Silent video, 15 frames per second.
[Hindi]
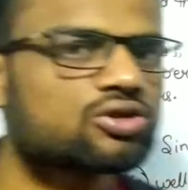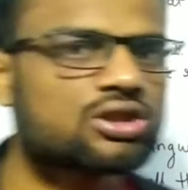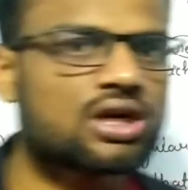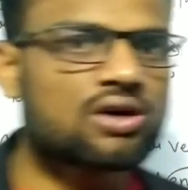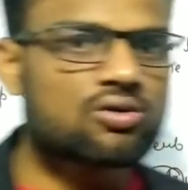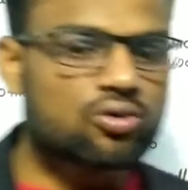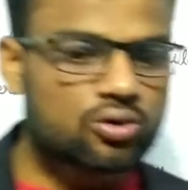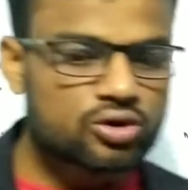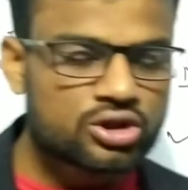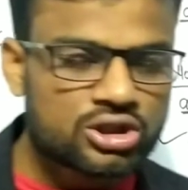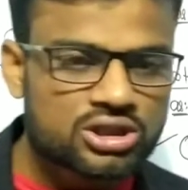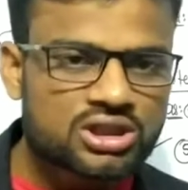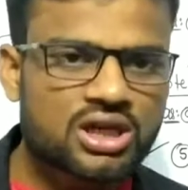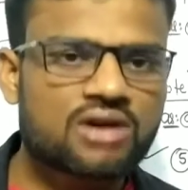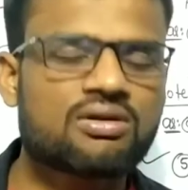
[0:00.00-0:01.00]
सोचा हूँ
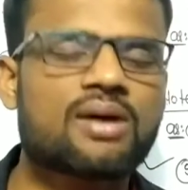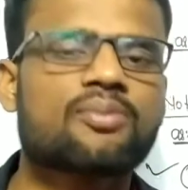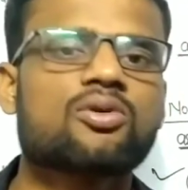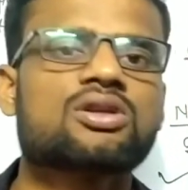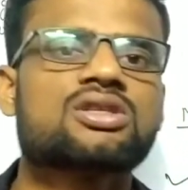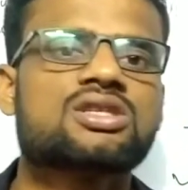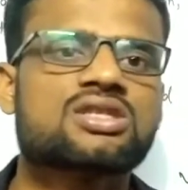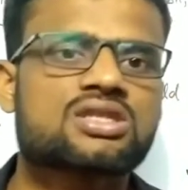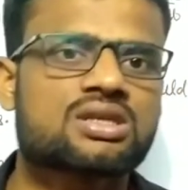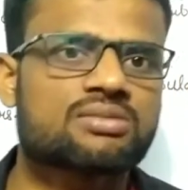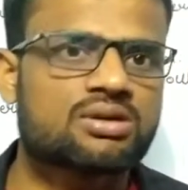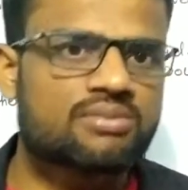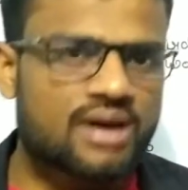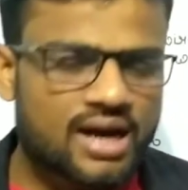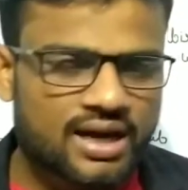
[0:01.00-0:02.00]
कोशिश किया हूँ आपको अच्छे से
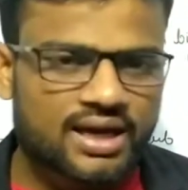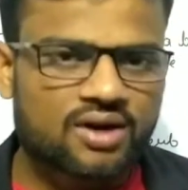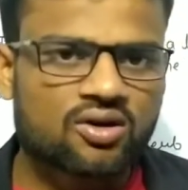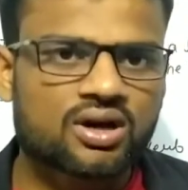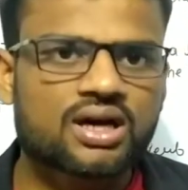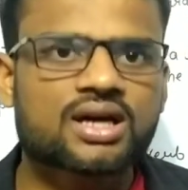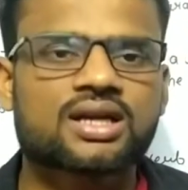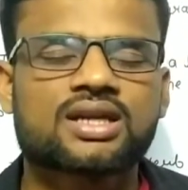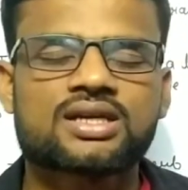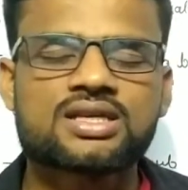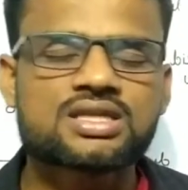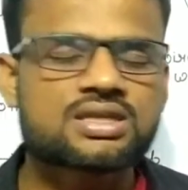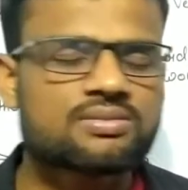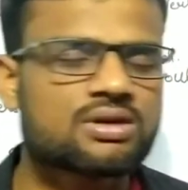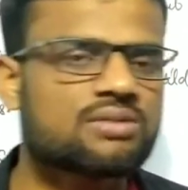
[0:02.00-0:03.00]
समझ में आ गया होगा अगर
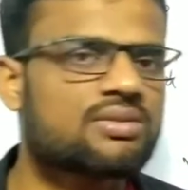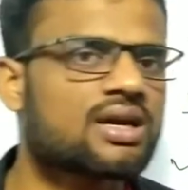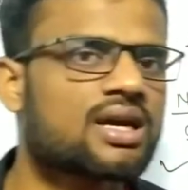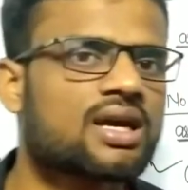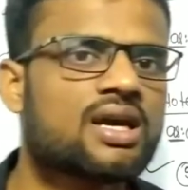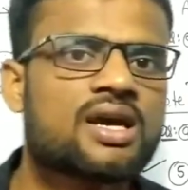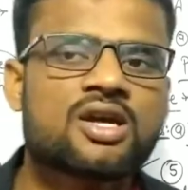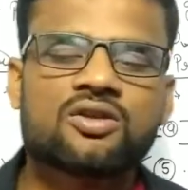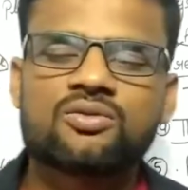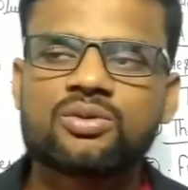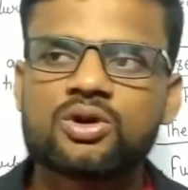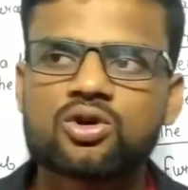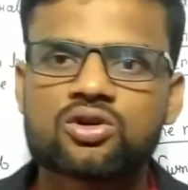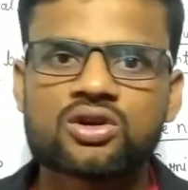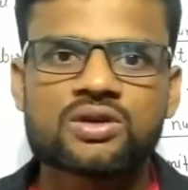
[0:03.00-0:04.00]
नहीं समझ में आए तो
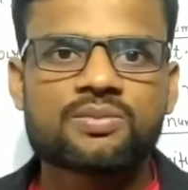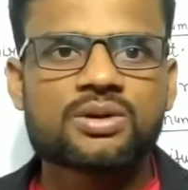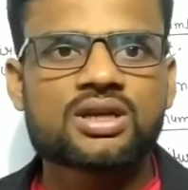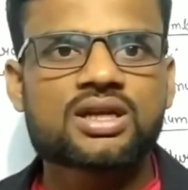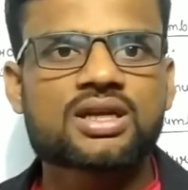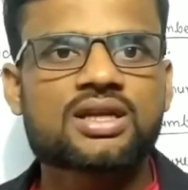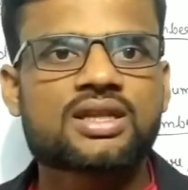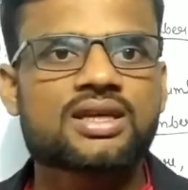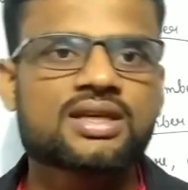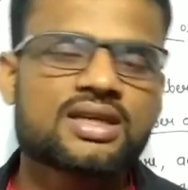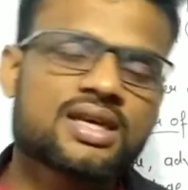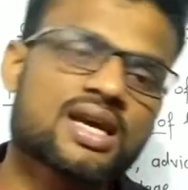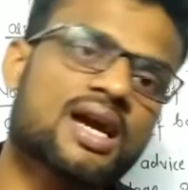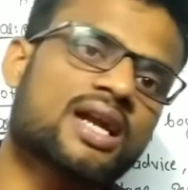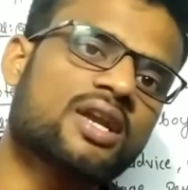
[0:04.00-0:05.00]
वीडियो को रिपीट करके
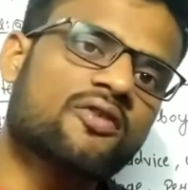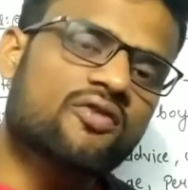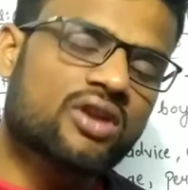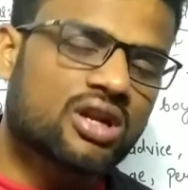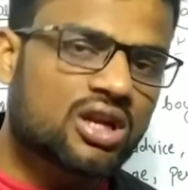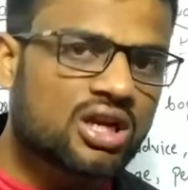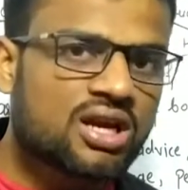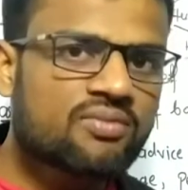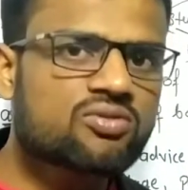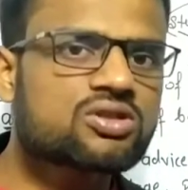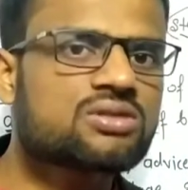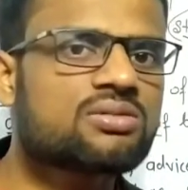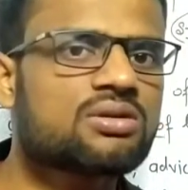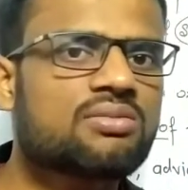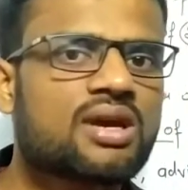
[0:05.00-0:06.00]
देखिएगा डेफिनेटली आपको
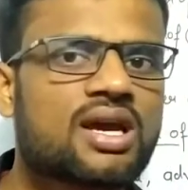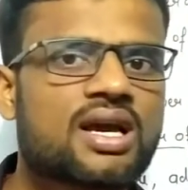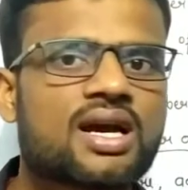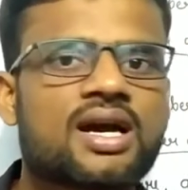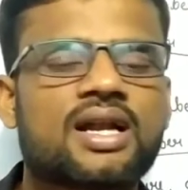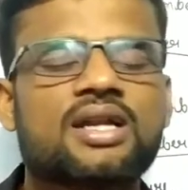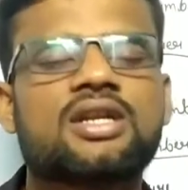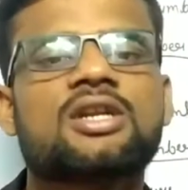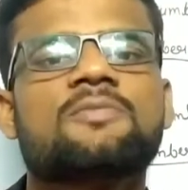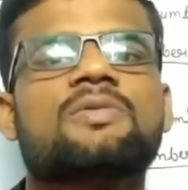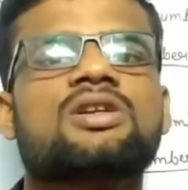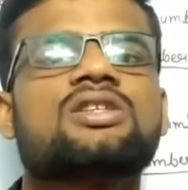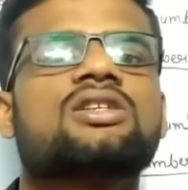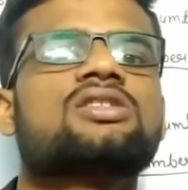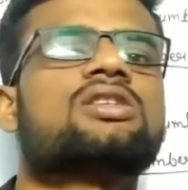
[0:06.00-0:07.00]
समझ में आएगा हंड्रेड
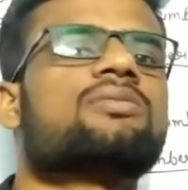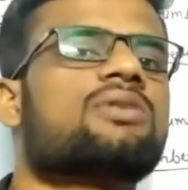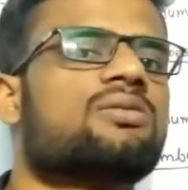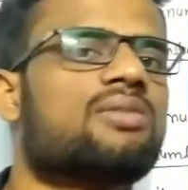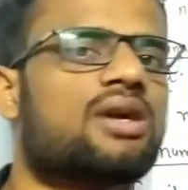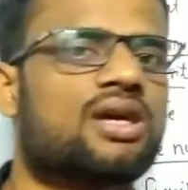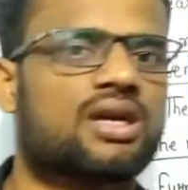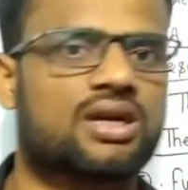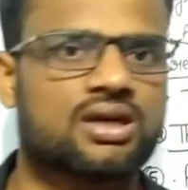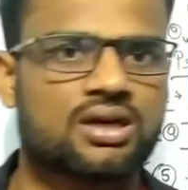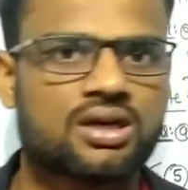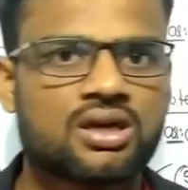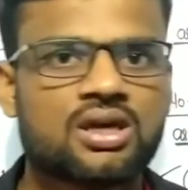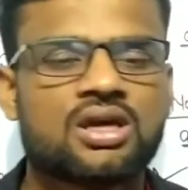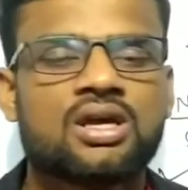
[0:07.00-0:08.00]
परसेंट समझ में आएगा
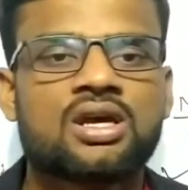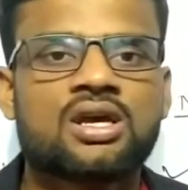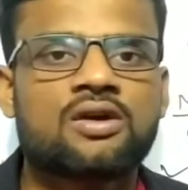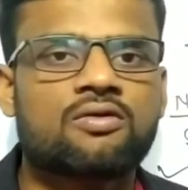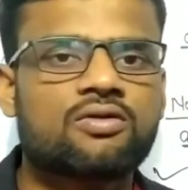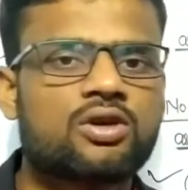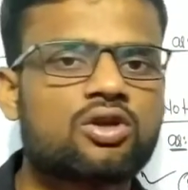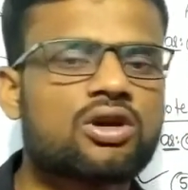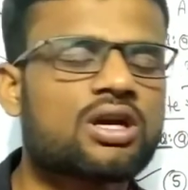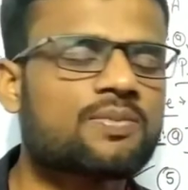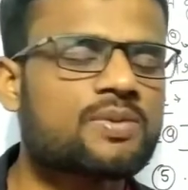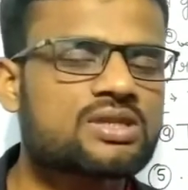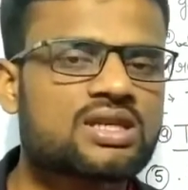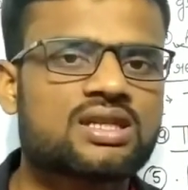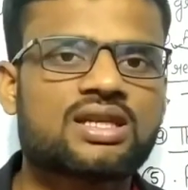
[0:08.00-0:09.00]
वीडियो अगर
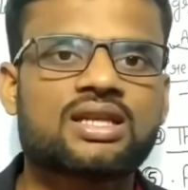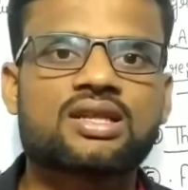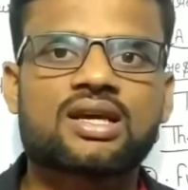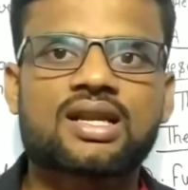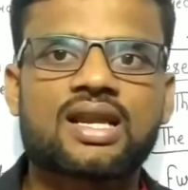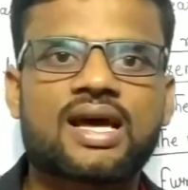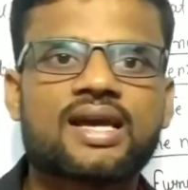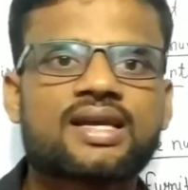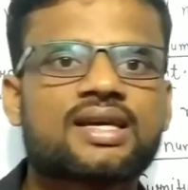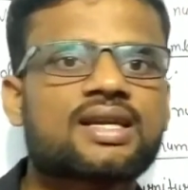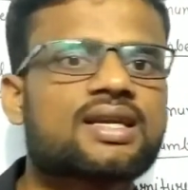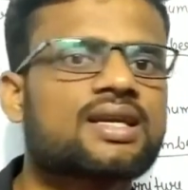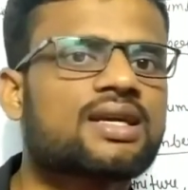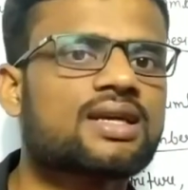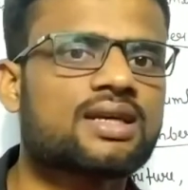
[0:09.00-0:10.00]
पसंद आए तो एक लाइक
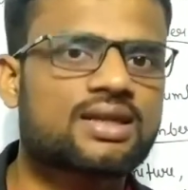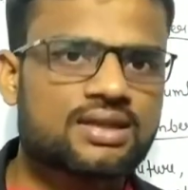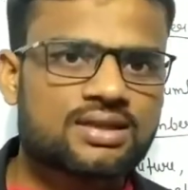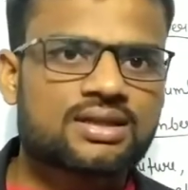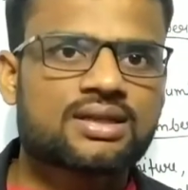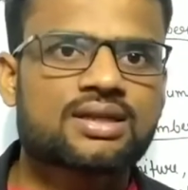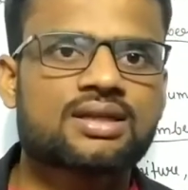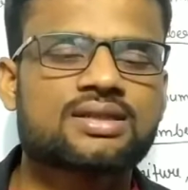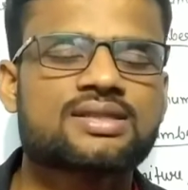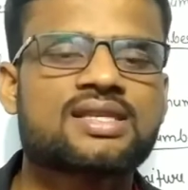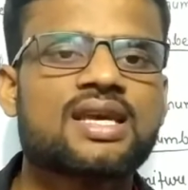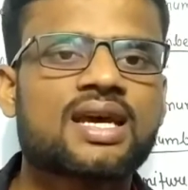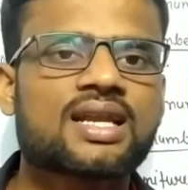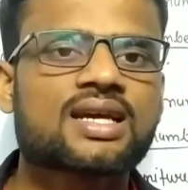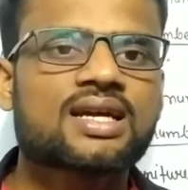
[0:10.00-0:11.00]
करके
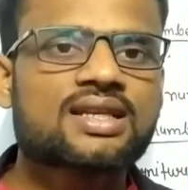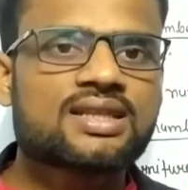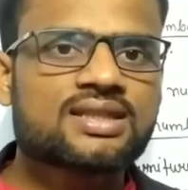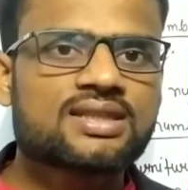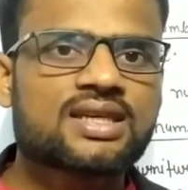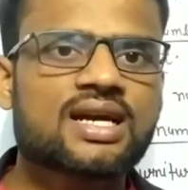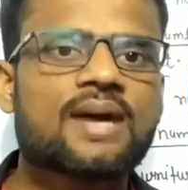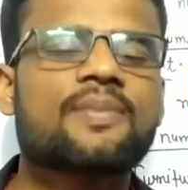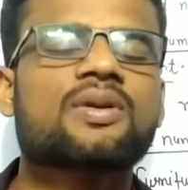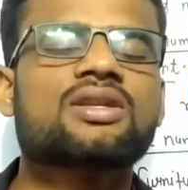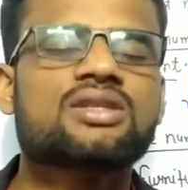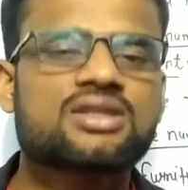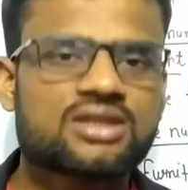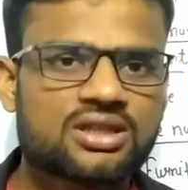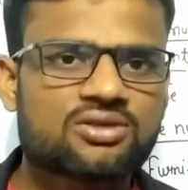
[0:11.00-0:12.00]
शेयर कर दीजिएगा अपने
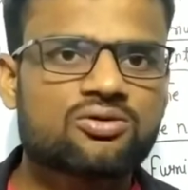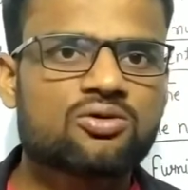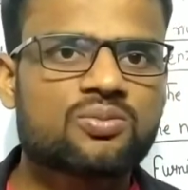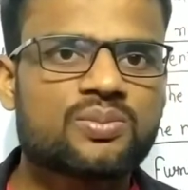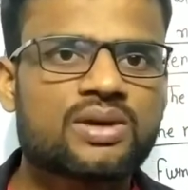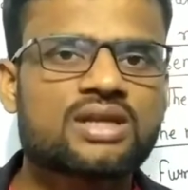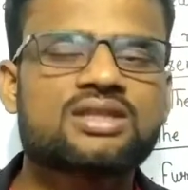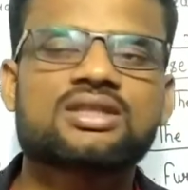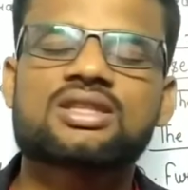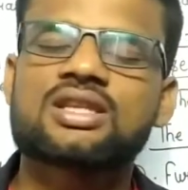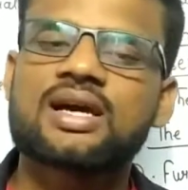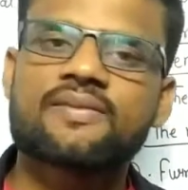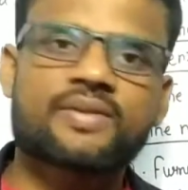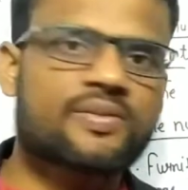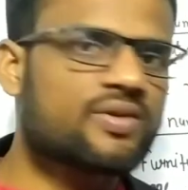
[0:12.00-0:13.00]
जितने ग्रुप में
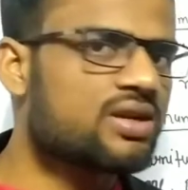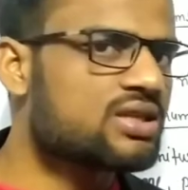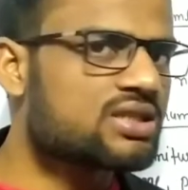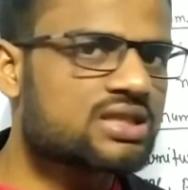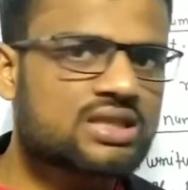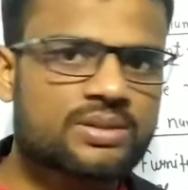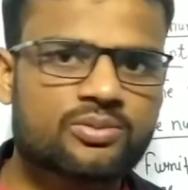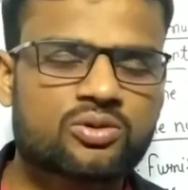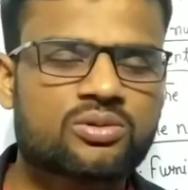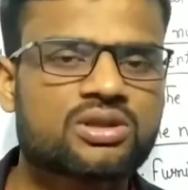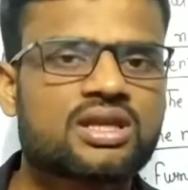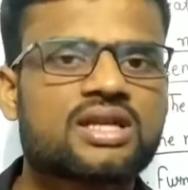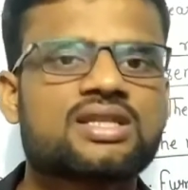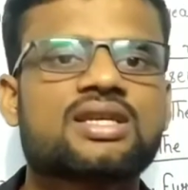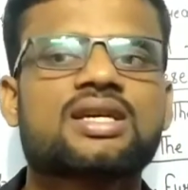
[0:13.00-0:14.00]
जितने आपके फ्रेंड्स हैं सबको
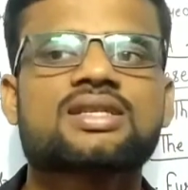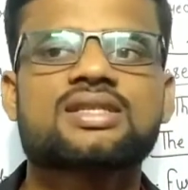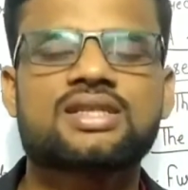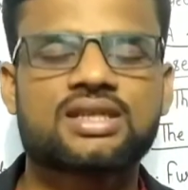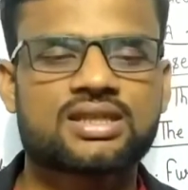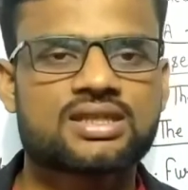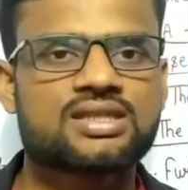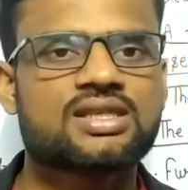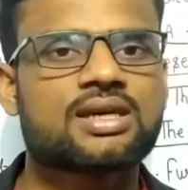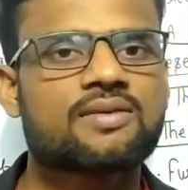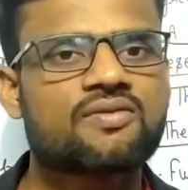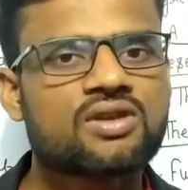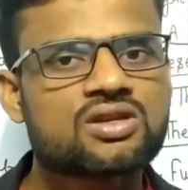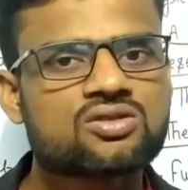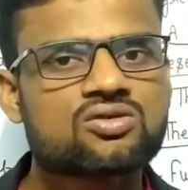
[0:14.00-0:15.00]
बता दीजिएगा शेयर कीजिएगा
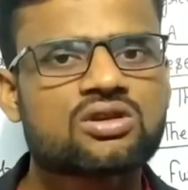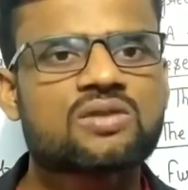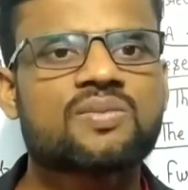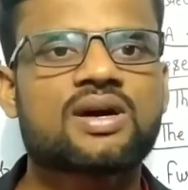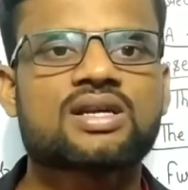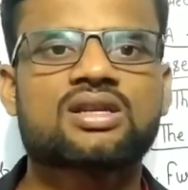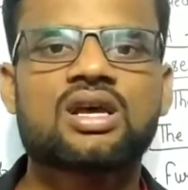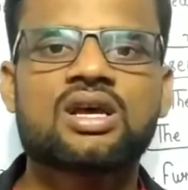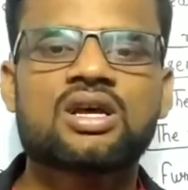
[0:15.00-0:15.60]
फ्रेंड्सों के पास